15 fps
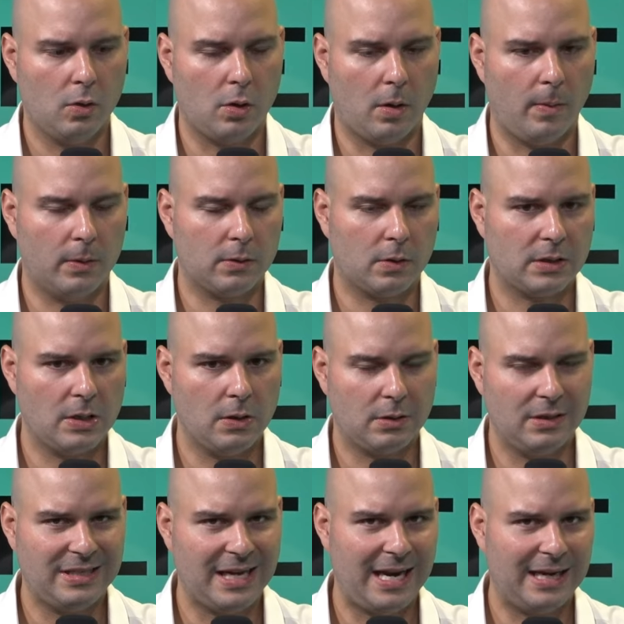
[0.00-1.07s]
cómo entonces yo
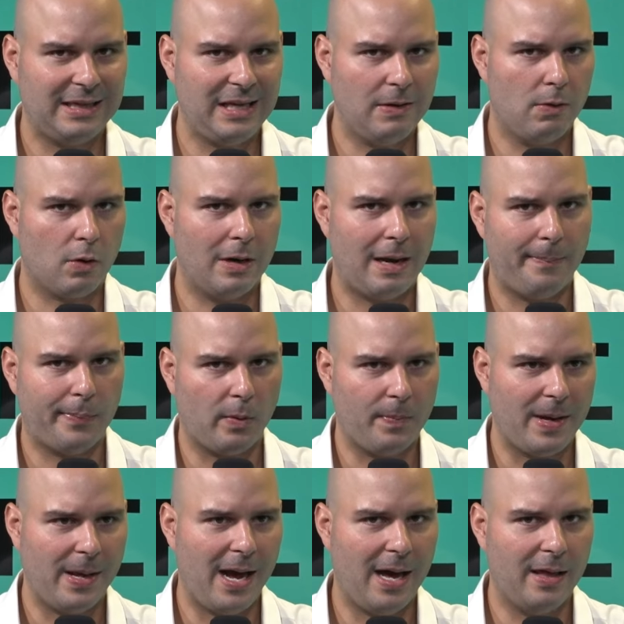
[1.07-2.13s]
soy selectivo con las
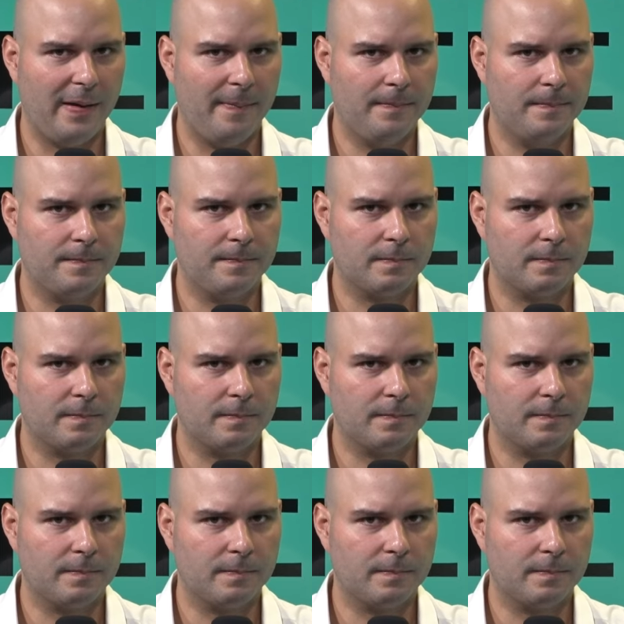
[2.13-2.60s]
propiedades